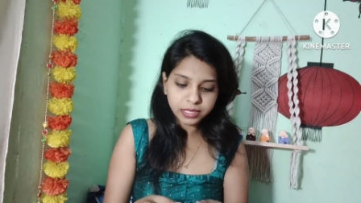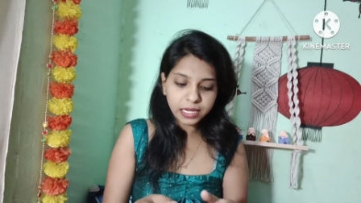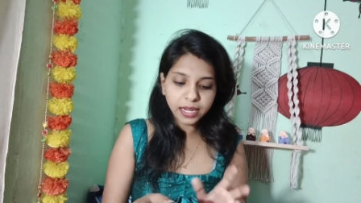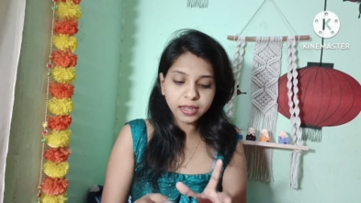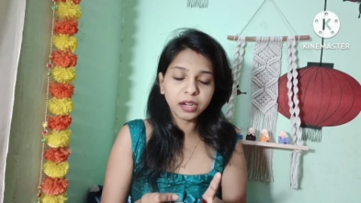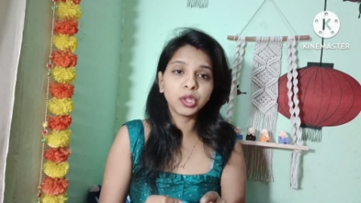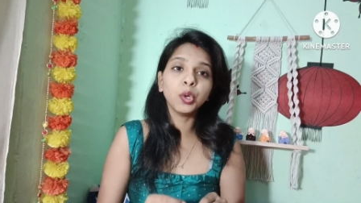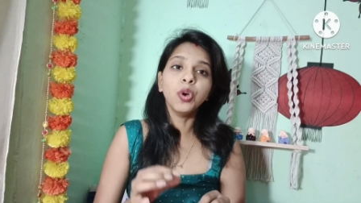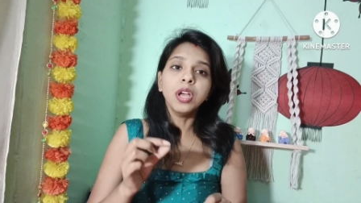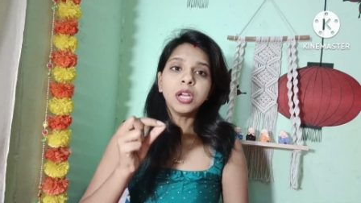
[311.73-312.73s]
सेल नहीं
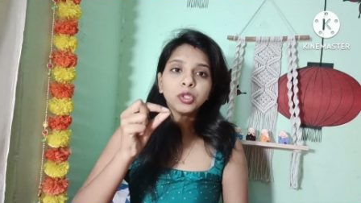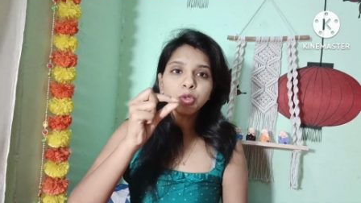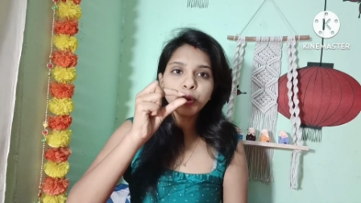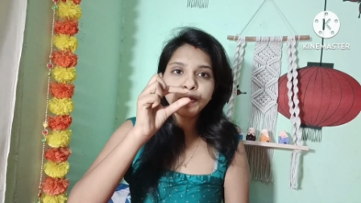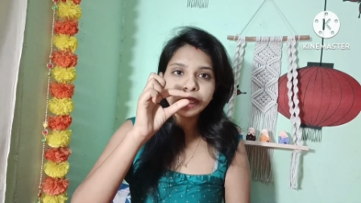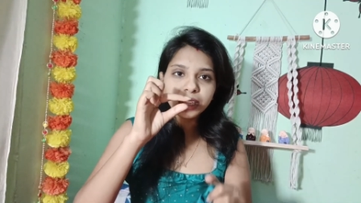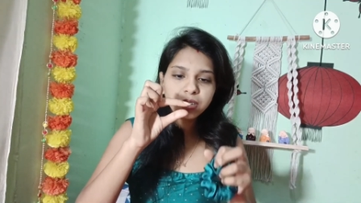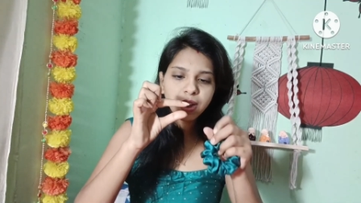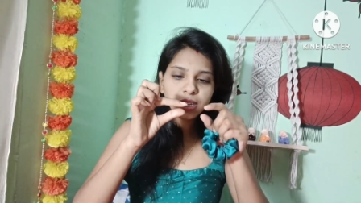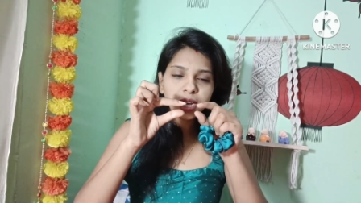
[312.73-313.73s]
करती हूँ तो जो
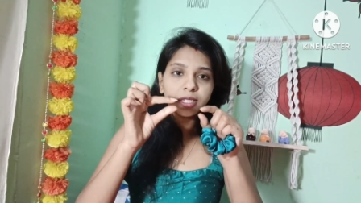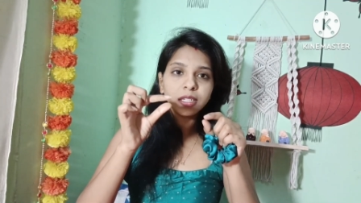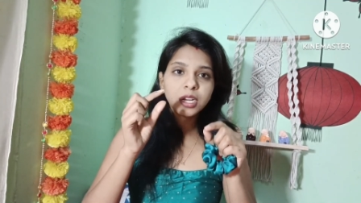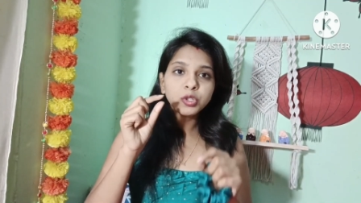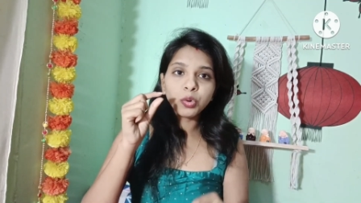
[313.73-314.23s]
पतली वाली आती ना